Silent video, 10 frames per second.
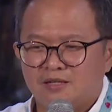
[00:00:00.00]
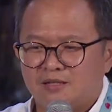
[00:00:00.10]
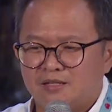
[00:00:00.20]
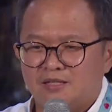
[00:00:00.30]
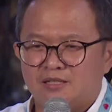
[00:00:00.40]

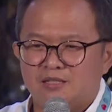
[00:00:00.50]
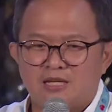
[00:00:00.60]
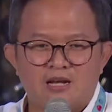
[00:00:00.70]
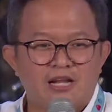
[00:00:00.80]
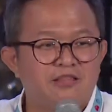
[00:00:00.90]
Uh,
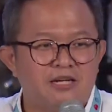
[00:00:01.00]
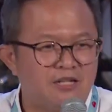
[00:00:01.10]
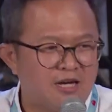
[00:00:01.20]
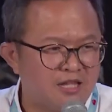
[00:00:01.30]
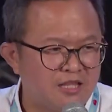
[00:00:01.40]
ya retret
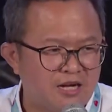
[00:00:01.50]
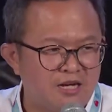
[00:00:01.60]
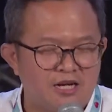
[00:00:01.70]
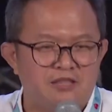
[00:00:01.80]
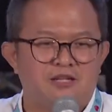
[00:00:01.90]
lah
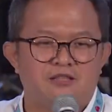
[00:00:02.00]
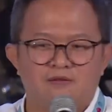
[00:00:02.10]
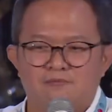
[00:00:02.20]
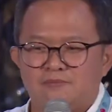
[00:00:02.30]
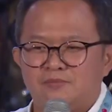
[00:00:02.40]
katakan retret.
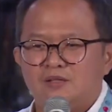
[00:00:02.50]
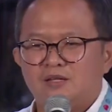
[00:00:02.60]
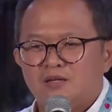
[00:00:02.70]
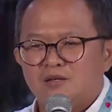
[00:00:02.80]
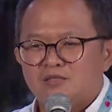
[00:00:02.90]

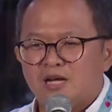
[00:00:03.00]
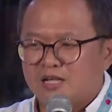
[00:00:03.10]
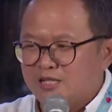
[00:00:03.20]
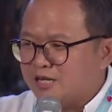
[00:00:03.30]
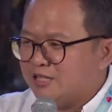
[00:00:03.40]

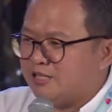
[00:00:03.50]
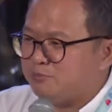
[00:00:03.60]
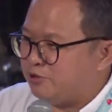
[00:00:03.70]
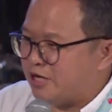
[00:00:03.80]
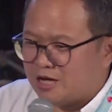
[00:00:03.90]
Jangan yang retret
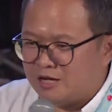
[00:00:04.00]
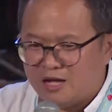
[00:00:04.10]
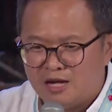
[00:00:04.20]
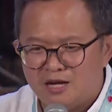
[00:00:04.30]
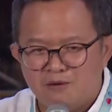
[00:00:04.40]
bu, yang
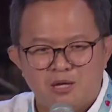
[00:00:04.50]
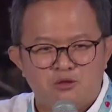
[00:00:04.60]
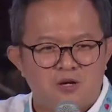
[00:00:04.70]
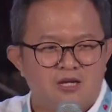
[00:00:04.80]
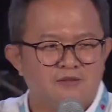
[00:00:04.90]
ada hamba
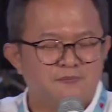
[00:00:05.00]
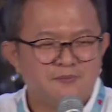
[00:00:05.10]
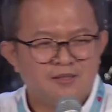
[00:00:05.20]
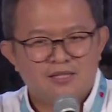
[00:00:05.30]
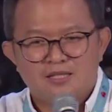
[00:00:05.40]
Tuhan.
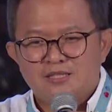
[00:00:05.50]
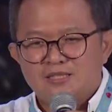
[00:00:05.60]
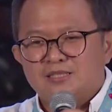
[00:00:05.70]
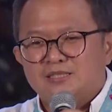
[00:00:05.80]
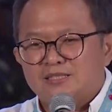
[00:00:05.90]

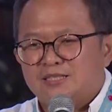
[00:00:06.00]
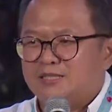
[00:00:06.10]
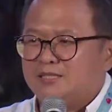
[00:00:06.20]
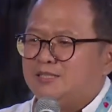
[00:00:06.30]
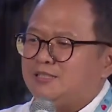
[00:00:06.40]

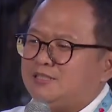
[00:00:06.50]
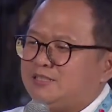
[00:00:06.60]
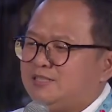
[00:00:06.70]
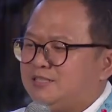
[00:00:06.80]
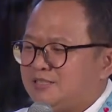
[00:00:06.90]

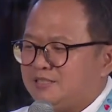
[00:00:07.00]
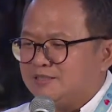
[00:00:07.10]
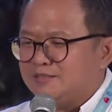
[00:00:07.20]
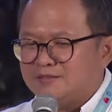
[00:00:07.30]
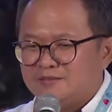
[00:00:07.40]
Uh,
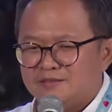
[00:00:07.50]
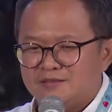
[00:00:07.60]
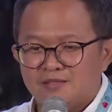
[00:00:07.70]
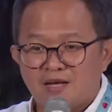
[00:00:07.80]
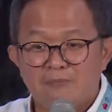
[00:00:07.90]

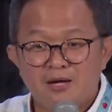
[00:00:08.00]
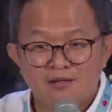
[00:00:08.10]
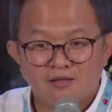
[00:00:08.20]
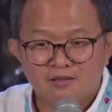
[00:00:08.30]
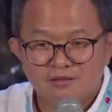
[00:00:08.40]

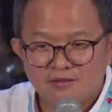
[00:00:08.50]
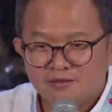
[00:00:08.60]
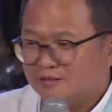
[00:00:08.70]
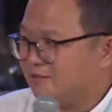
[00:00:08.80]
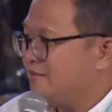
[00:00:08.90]
apa?
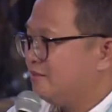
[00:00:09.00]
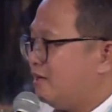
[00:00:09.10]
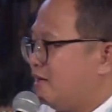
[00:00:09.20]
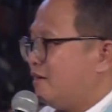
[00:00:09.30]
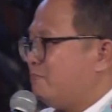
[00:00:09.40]

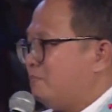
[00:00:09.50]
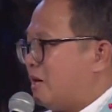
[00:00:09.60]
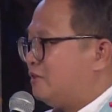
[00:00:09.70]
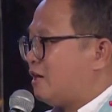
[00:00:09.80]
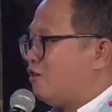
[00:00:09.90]

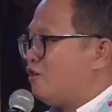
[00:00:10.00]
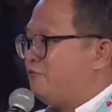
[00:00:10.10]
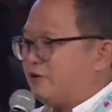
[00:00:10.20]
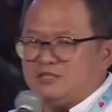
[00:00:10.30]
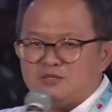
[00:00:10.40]
Bahtera
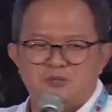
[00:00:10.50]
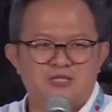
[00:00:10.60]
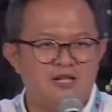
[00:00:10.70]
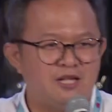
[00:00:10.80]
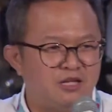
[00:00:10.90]
Conference
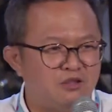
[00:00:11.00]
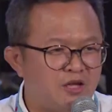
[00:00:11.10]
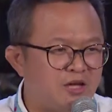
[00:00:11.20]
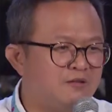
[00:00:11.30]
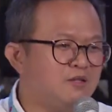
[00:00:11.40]
misalnya gitu
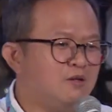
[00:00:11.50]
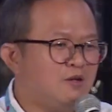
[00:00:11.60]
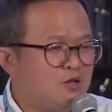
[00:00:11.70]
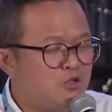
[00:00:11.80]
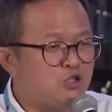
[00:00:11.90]
ya.
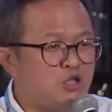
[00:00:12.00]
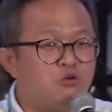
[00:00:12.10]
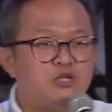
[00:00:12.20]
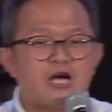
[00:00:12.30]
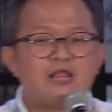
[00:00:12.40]
Di situ
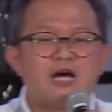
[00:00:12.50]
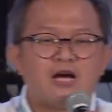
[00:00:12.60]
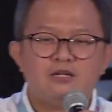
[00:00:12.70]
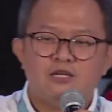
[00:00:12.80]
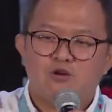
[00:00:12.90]

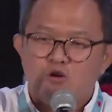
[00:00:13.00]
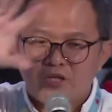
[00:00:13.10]
dikatakan gini, oh